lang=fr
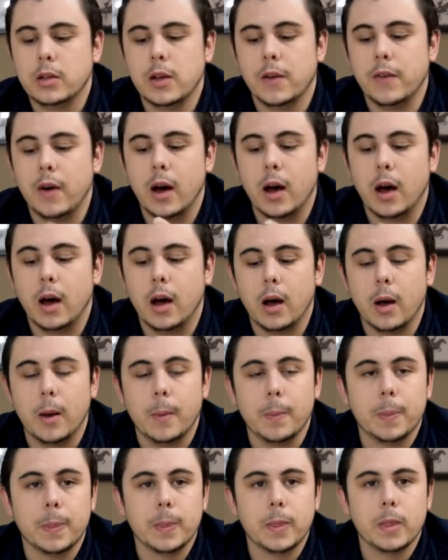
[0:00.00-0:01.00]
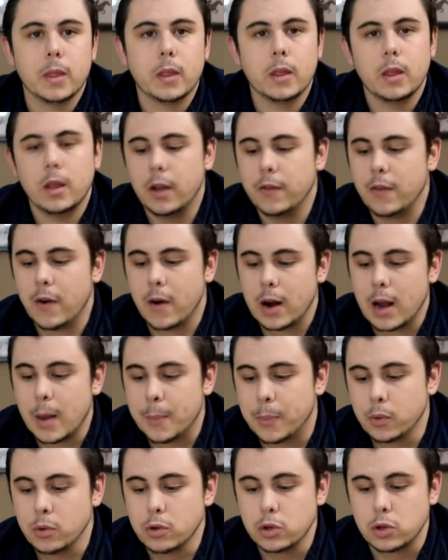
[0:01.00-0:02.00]
Ça va, il va y
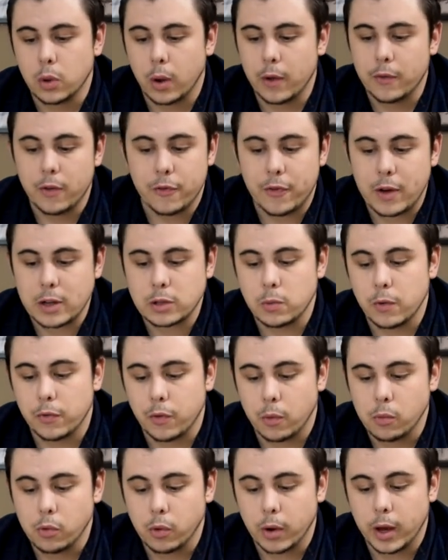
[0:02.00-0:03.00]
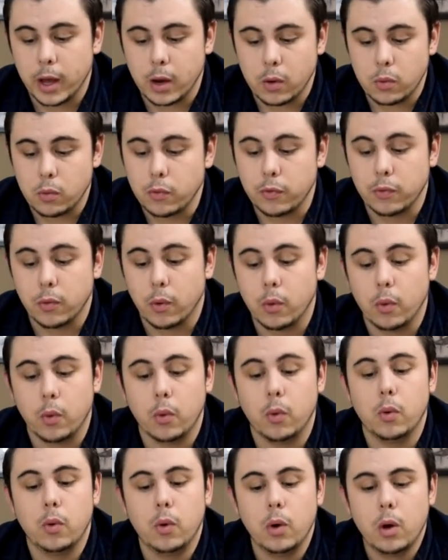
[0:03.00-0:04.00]
avoir la pollution et vos phasmes vont mourir ou
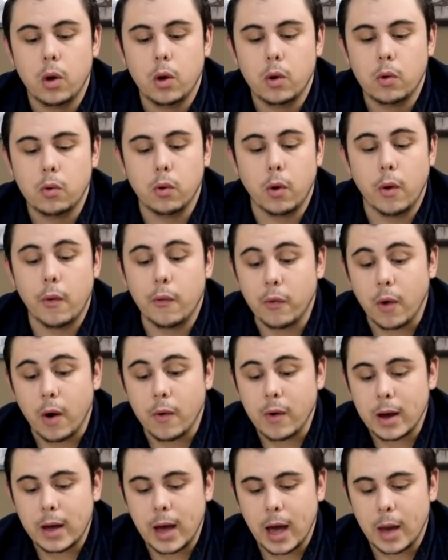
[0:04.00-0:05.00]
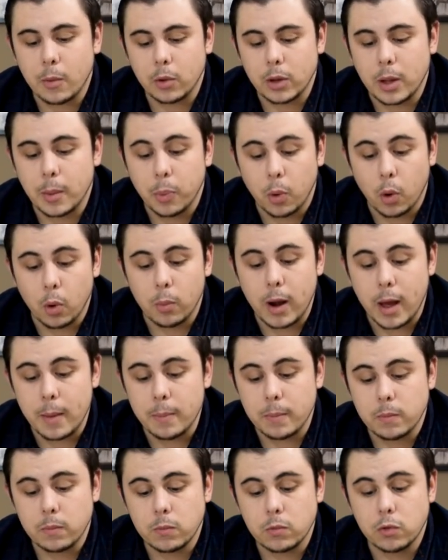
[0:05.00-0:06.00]
vont, vont avoir carrément des
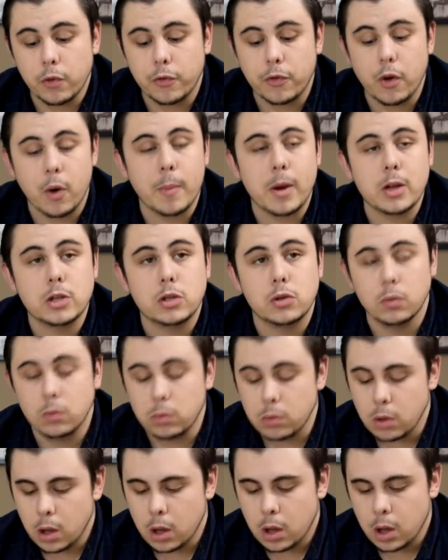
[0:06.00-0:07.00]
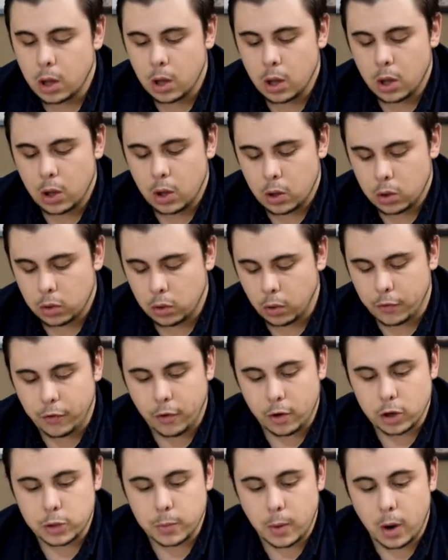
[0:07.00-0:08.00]
problèmes de formation.
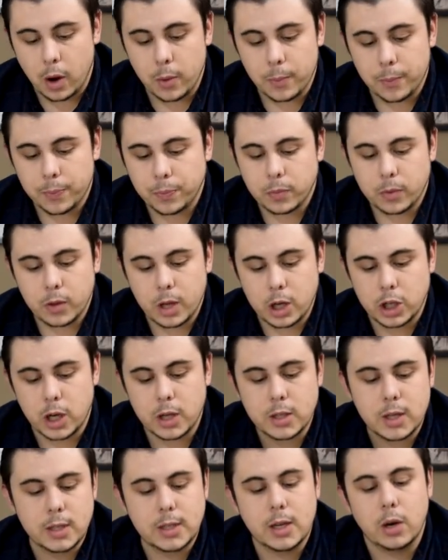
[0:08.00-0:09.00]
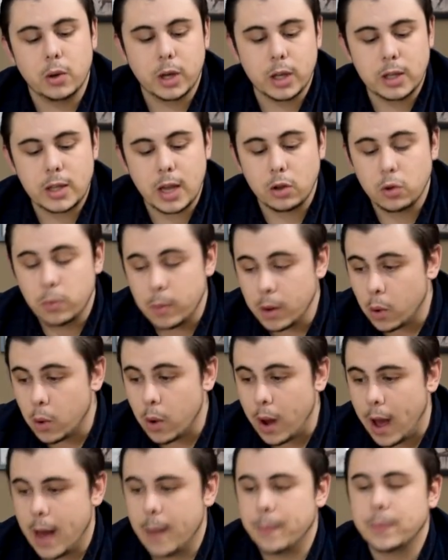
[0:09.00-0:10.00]
Donc franchement, déjà ça c'est le critère
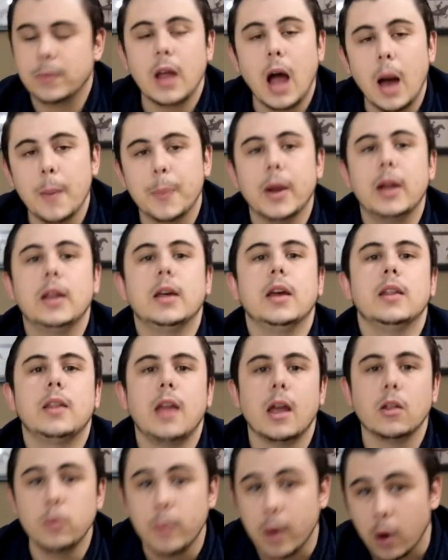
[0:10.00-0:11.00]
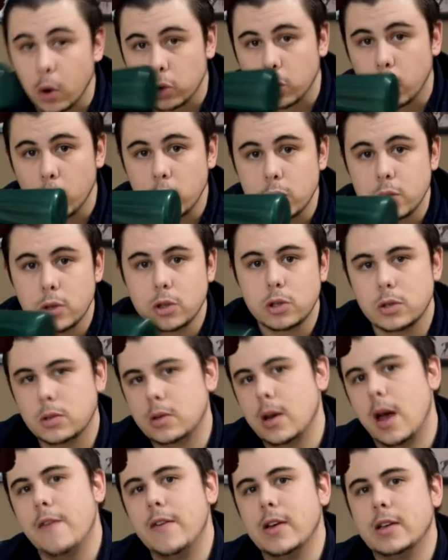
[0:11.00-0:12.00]
numéro 1. Après le critère numéro 2,
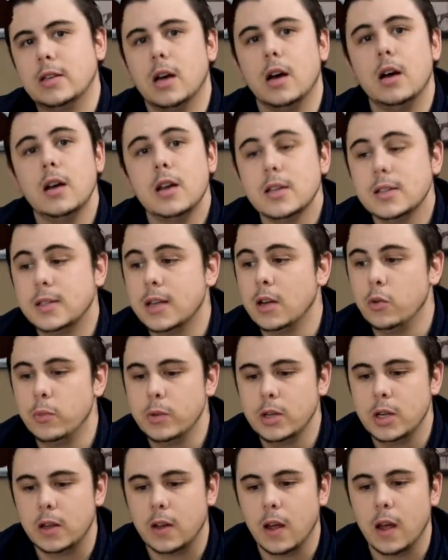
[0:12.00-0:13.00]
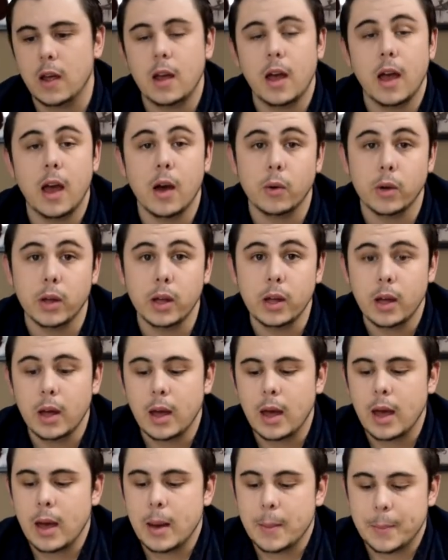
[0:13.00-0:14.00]
avec ça, c'est l'humidité. Eh
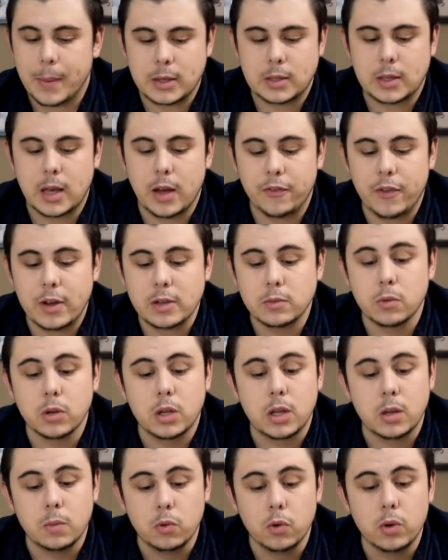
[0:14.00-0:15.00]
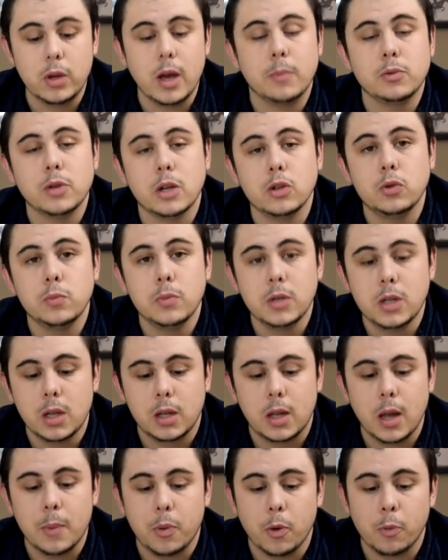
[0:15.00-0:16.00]
oui, parce qu'un qui mue, il y a besoin
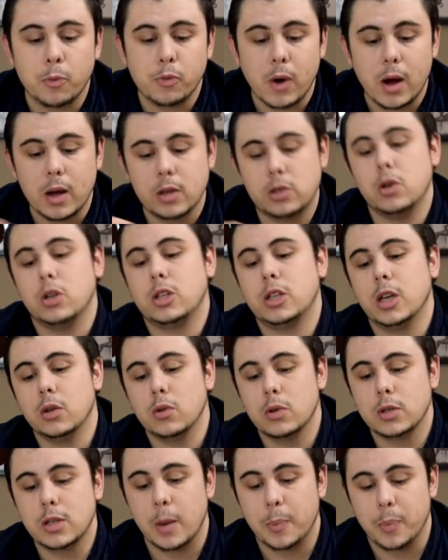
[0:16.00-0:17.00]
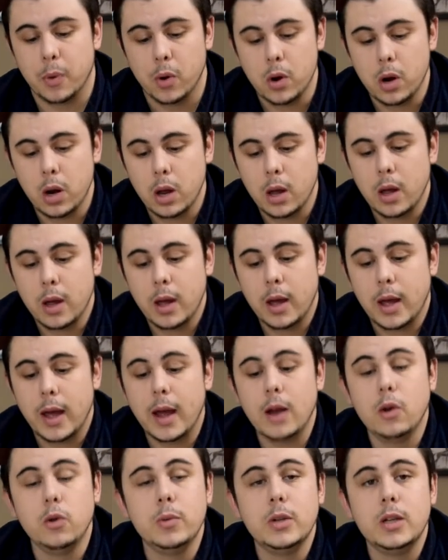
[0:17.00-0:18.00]
d'humidité pour pouvoir sortir de sa peau.
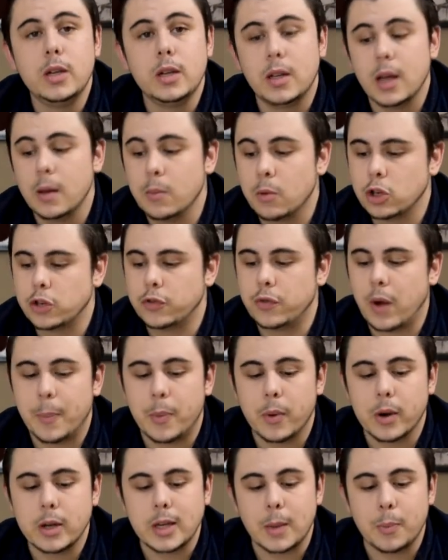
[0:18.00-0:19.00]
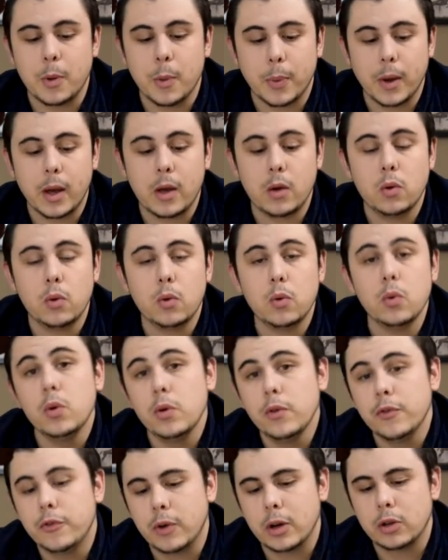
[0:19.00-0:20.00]
Et l'humidité, moi, je vaporise à peu près
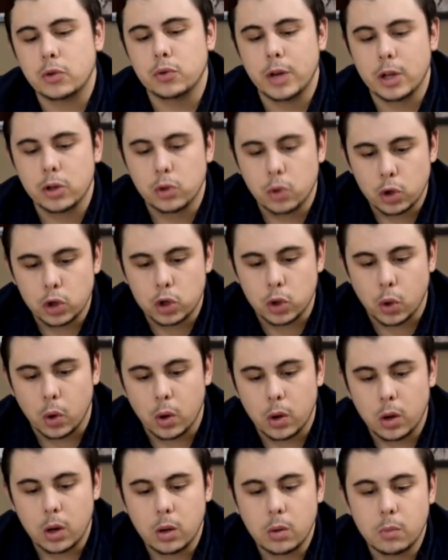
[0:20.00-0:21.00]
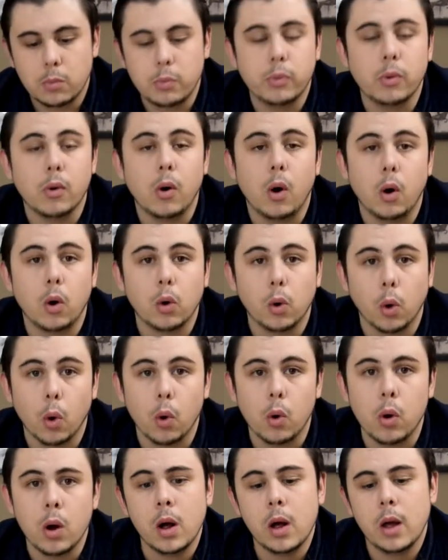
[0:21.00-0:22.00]
une fois tous les deux jours. Pour, en
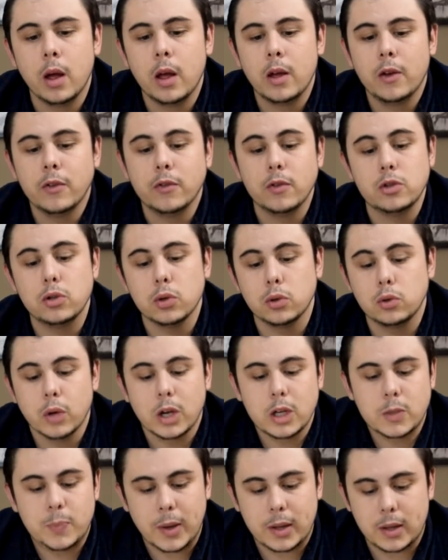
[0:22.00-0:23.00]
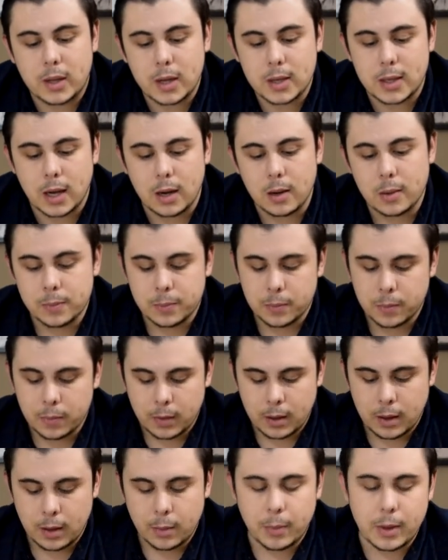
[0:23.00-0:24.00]
gros, il faut surtout respecter ça.
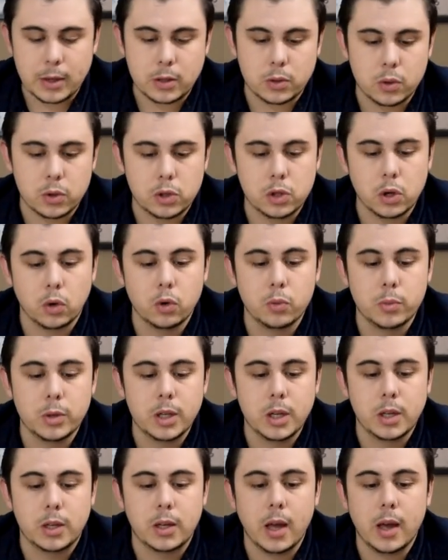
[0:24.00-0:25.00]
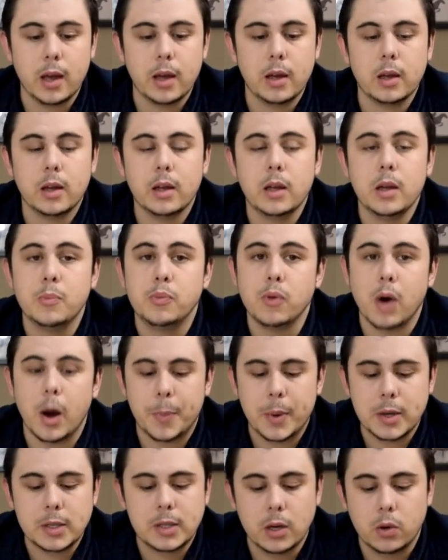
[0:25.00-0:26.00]
Parce que sans l'humidité, il ne
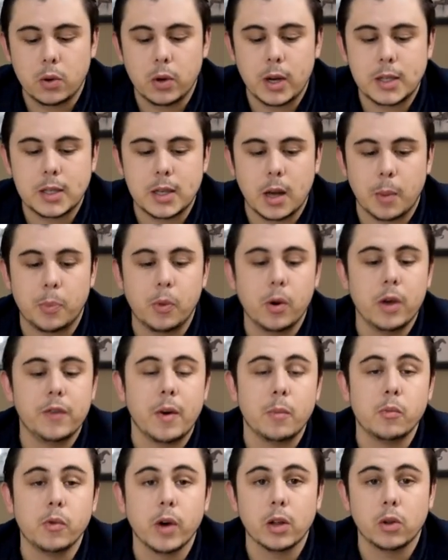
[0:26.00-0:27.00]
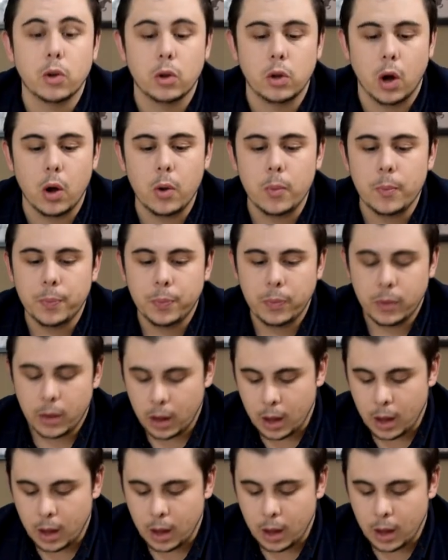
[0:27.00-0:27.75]
pourra pas se décoller de sa peau, il va mourir dedans.